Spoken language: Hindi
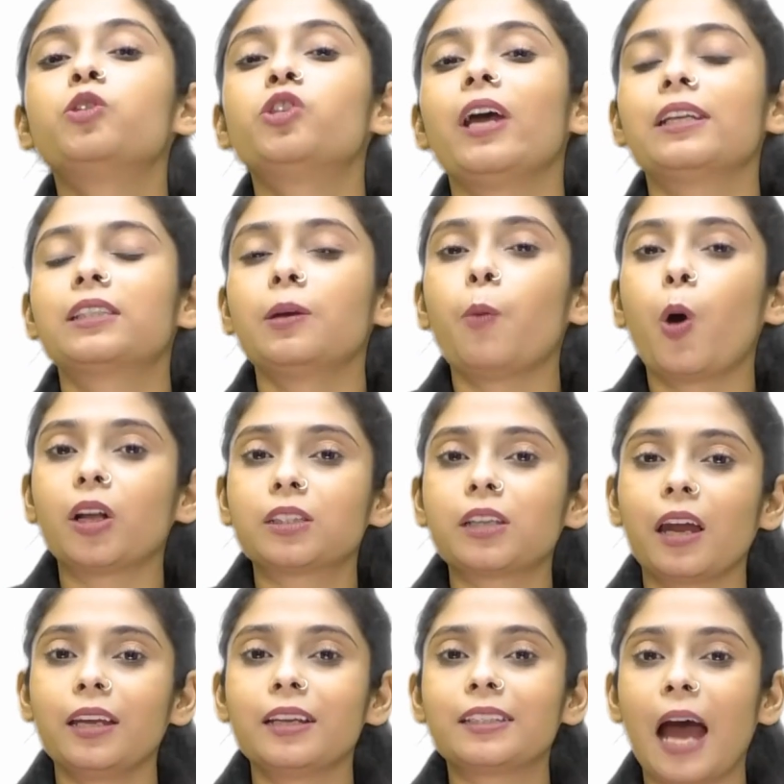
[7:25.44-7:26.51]
मुझे ऐसे बहुत
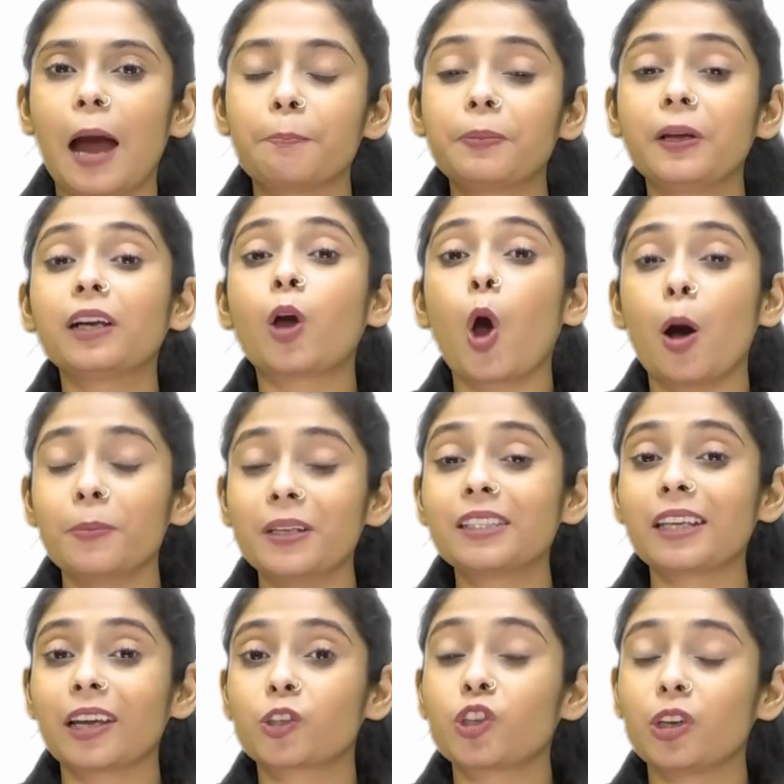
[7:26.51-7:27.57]
सारे एग्जाम्पल
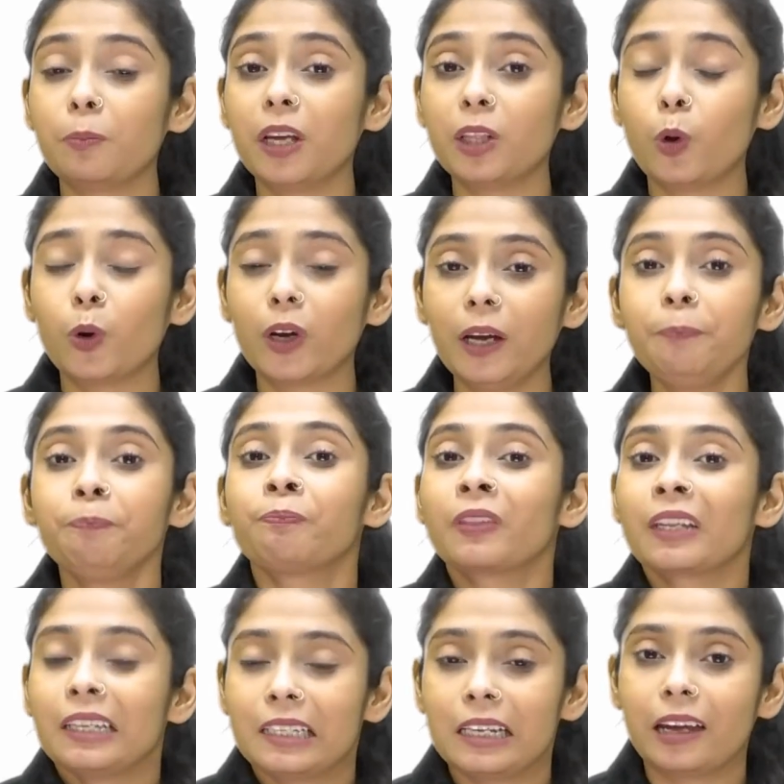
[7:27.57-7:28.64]
कॉमेंट सेक्शन में दोगे
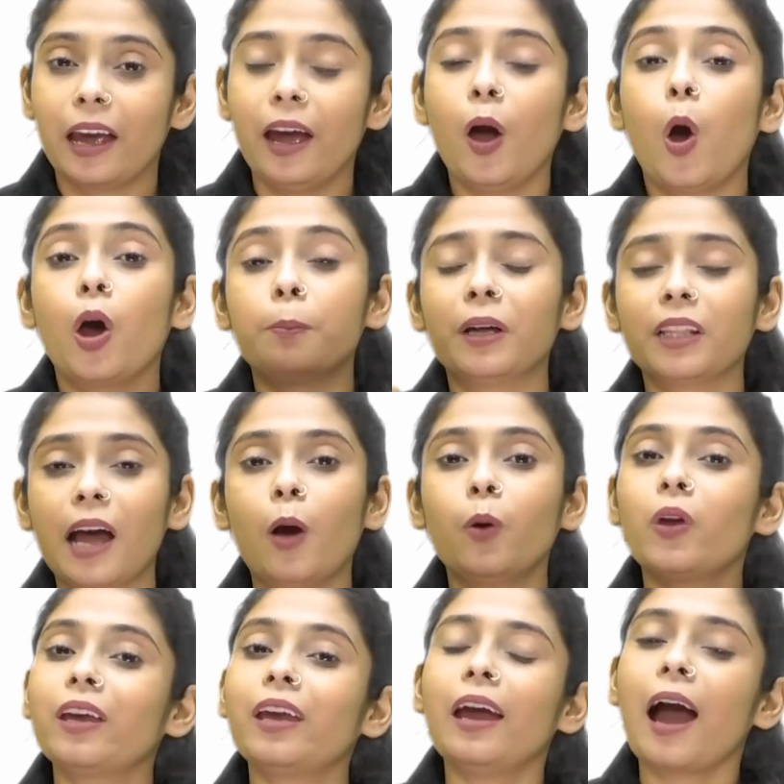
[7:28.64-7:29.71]
ठीक है और
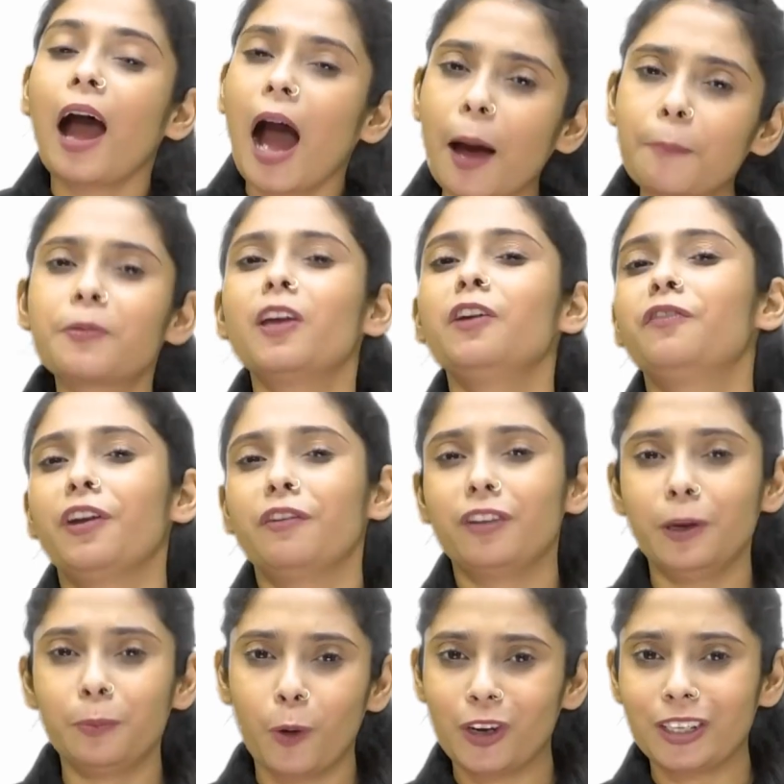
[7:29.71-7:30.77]
बताओगे कि आपकी
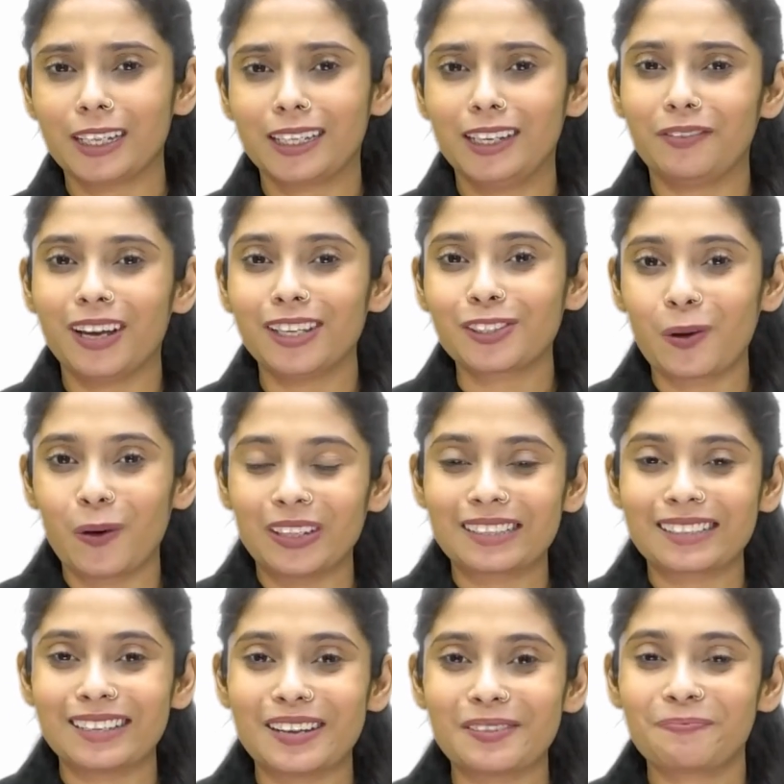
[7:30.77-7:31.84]
फेवरेट पोइटिक डिवाइस कौन
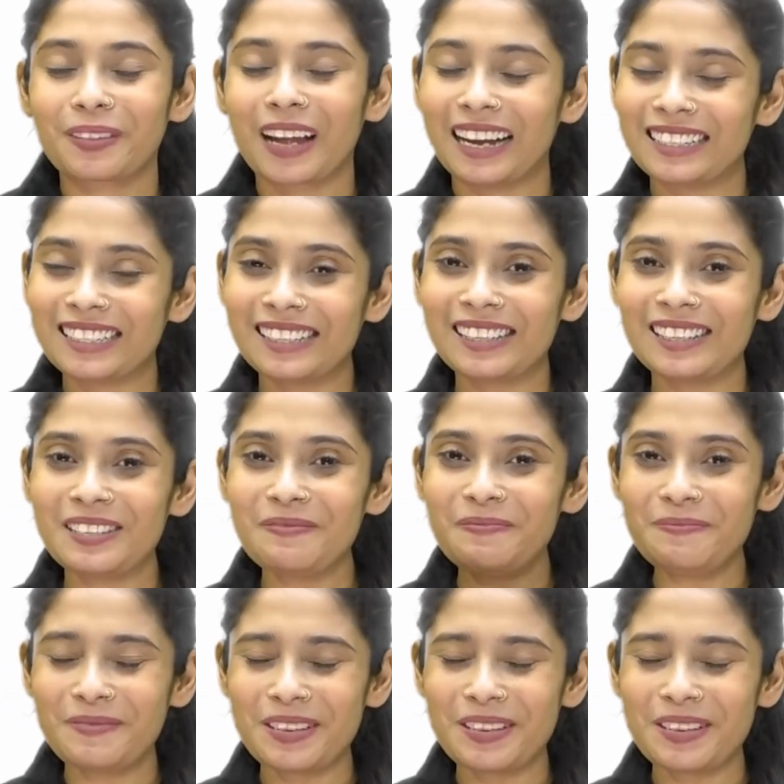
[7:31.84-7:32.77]
सी है अंटिल देन